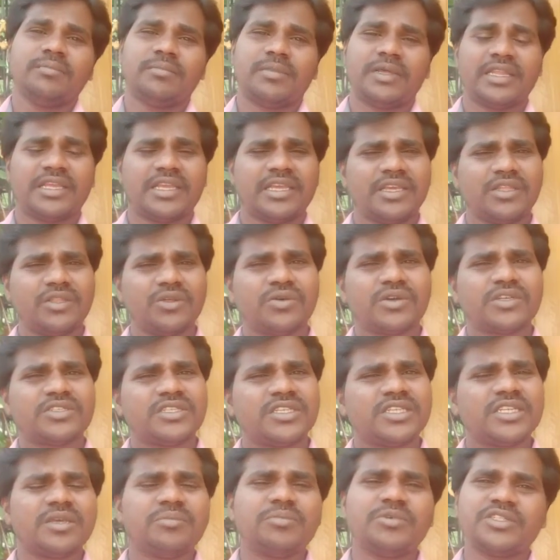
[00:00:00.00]
మనకి ఏదో ఒక
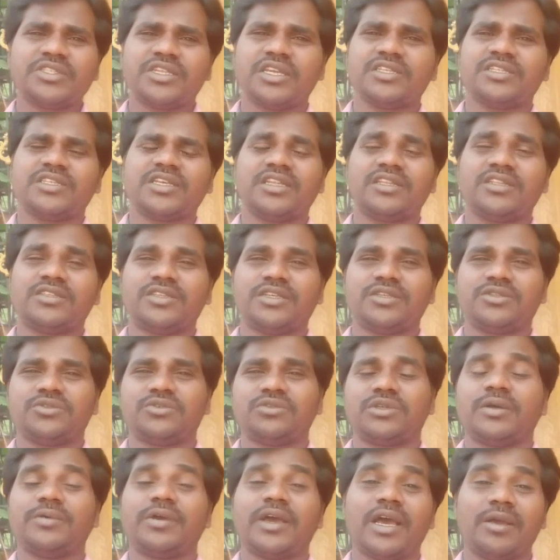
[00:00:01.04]
చిన్న మిస్టేక్స్ కానీ
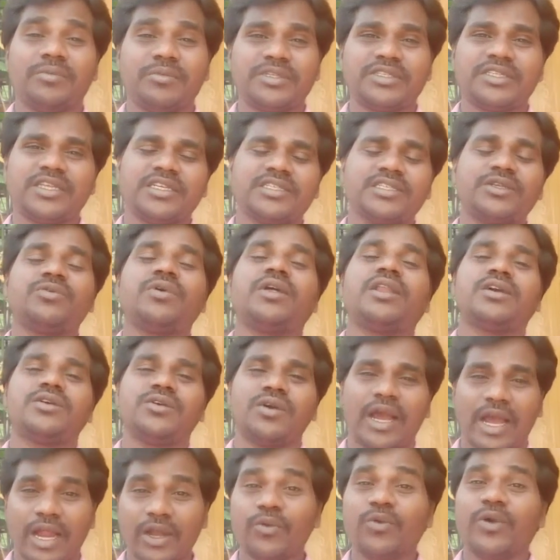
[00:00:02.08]
చేస్తుంటామో ఆ మిస్టేక్స్ వాళ్ళకు
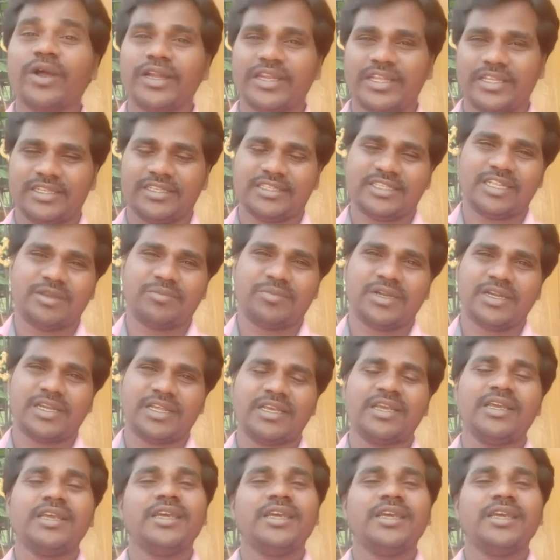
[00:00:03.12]
అడ్వాంటేజెస్ అనమాట